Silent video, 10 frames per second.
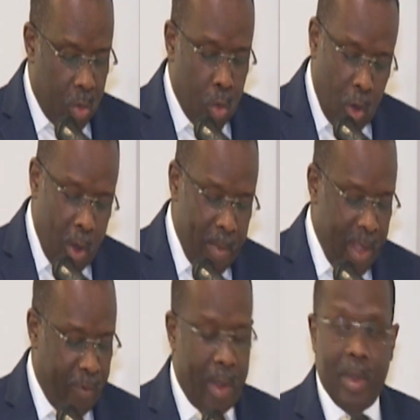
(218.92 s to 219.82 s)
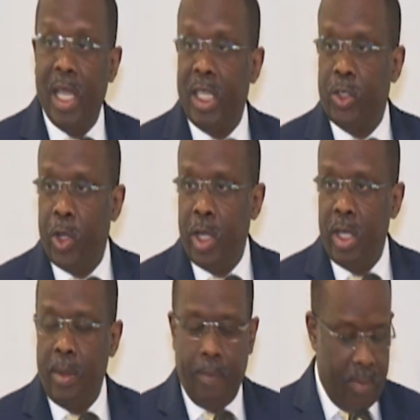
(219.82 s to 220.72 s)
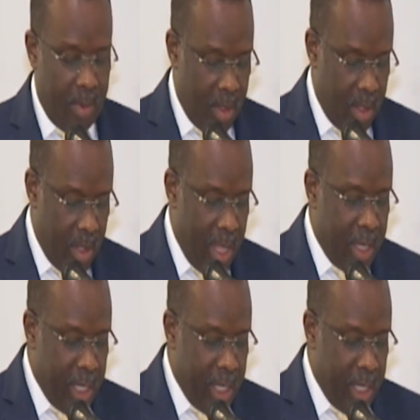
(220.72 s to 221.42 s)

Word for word: tout comme les femmes et les jeunes, elles